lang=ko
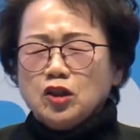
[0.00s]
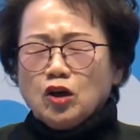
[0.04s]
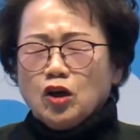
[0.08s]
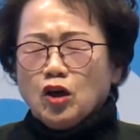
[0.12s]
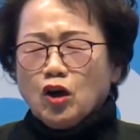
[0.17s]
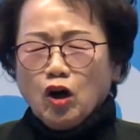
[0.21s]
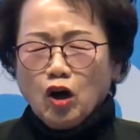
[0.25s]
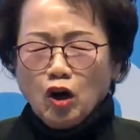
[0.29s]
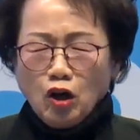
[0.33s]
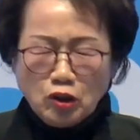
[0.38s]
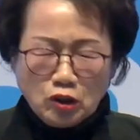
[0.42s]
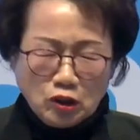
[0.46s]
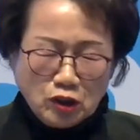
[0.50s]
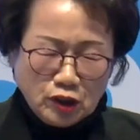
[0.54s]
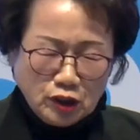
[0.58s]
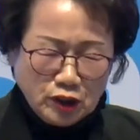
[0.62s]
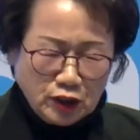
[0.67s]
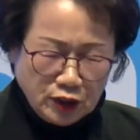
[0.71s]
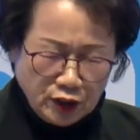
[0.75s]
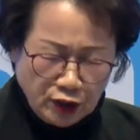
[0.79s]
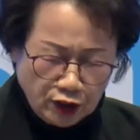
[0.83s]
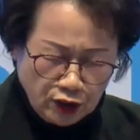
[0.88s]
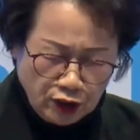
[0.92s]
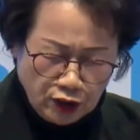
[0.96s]
어
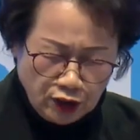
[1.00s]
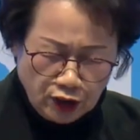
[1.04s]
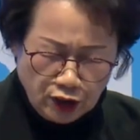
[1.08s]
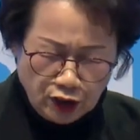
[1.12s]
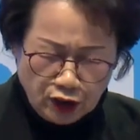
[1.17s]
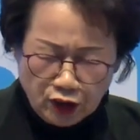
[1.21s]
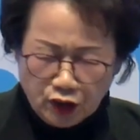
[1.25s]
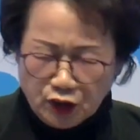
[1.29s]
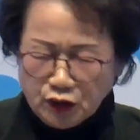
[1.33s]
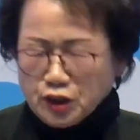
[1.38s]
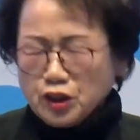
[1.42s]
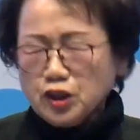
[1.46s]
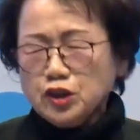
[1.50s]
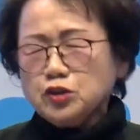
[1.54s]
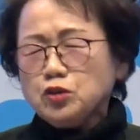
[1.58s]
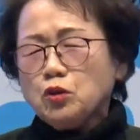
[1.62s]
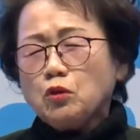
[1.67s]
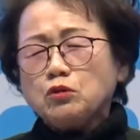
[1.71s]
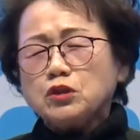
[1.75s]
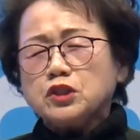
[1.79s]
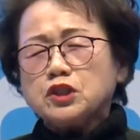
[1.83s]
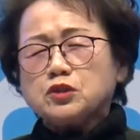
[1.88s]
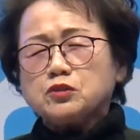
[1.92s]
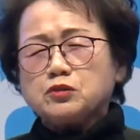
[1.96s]
슬슬
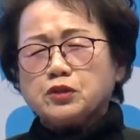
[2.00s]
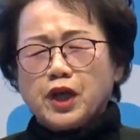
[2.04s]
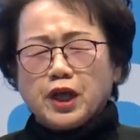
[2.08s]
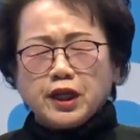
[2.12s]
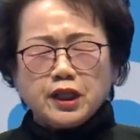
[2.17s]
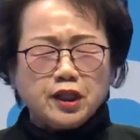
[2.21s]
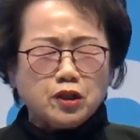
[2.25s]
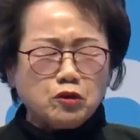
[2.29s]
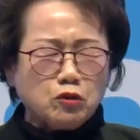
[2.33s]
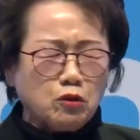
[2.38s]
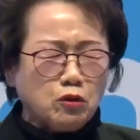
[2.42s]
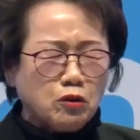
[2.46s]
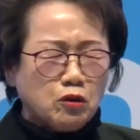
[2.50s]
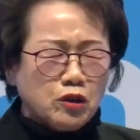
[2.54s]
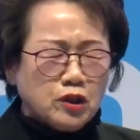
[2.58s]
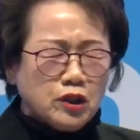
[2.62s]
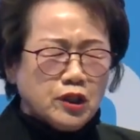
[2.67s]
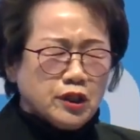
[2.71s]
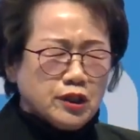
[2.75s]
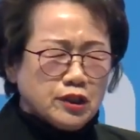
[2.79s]
용기도 생기고